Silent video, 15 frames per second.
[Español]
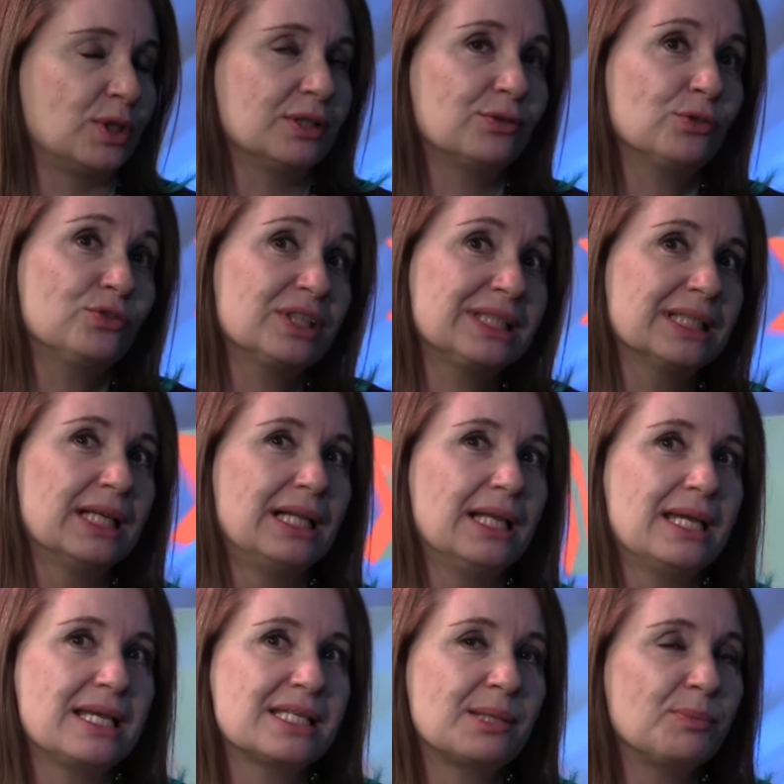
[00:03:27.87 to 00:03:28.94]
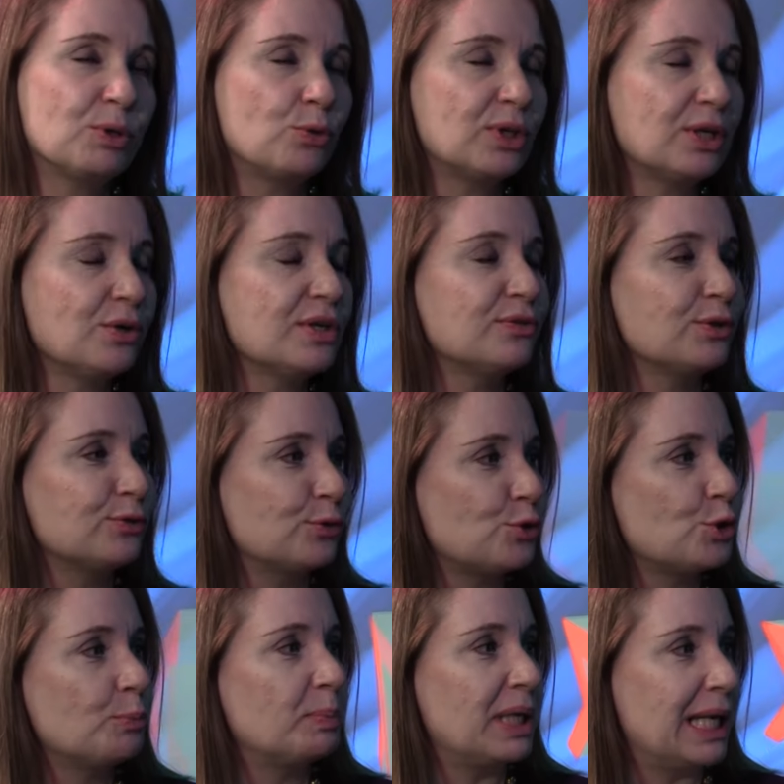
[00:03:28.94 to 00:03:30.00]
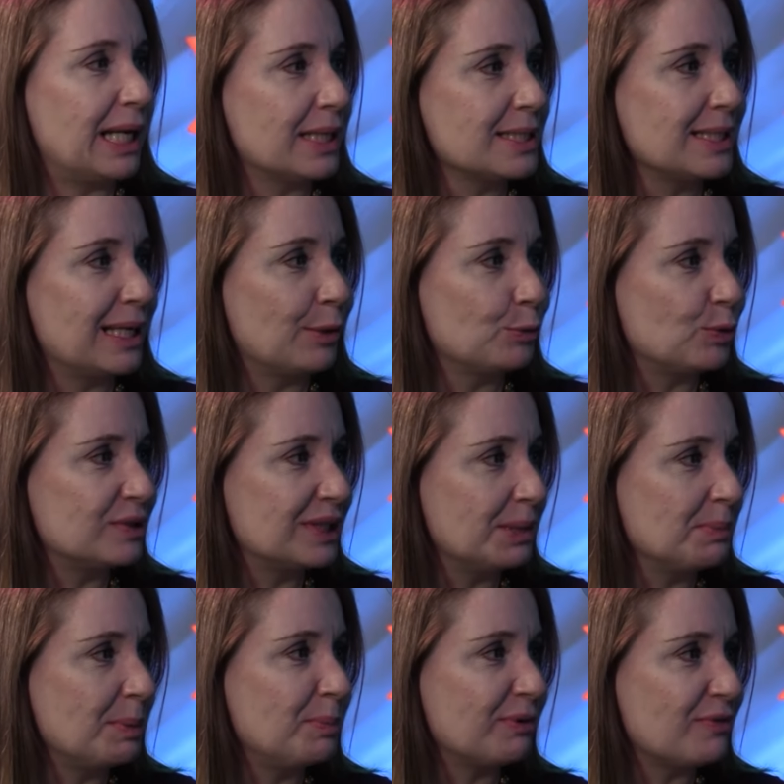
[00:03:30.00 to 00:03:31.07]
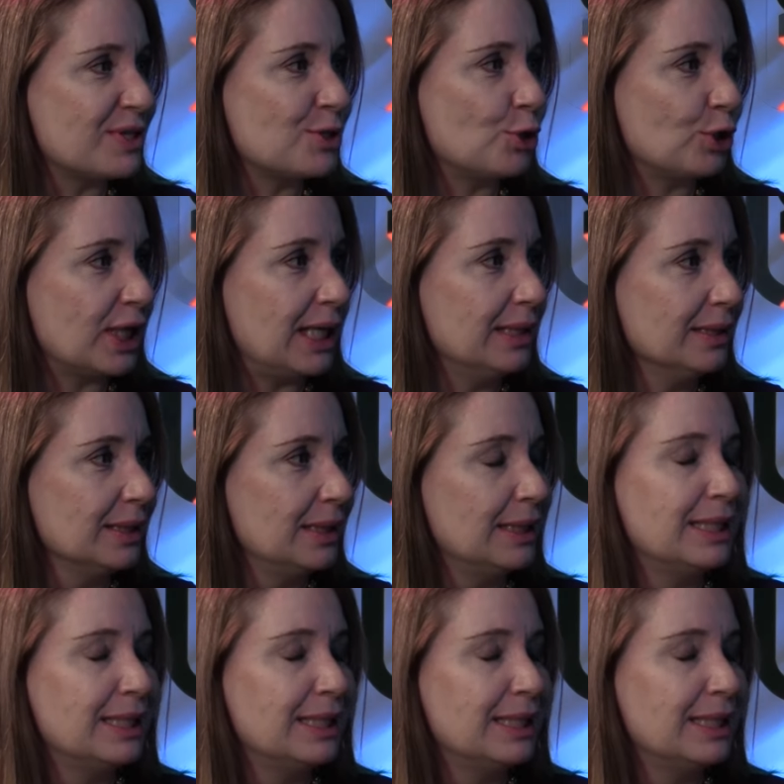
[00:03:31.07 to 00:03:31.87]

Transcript: Y entonces se me ocurrieron estos ocho pilares de la autoestima profesional